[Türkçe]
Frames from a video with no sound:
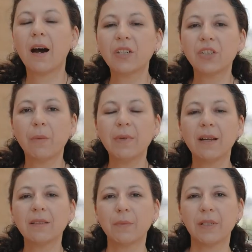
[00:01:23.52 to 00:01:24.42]
Akşam
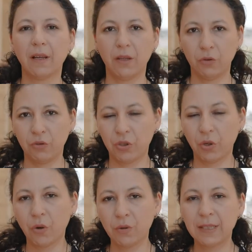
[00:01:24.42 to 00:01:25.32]
yatmadan
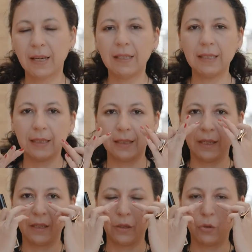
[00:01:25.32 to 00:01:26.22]
önce
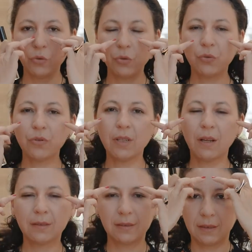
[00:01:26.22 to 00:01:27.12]
özellikle gözünüzün
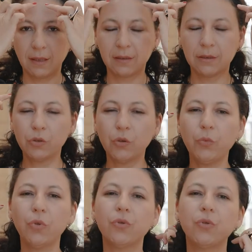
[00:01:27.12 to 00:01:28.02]
altından
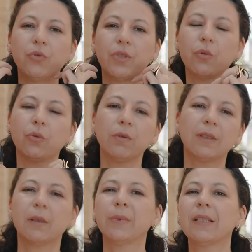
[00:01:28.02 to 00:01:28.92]
tüm yüzünüze
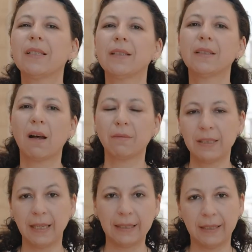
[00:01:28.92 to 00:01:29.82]
uygulamanızı
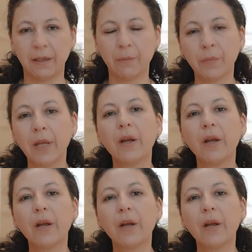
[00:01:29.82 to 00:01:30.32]
tavsiye ederim.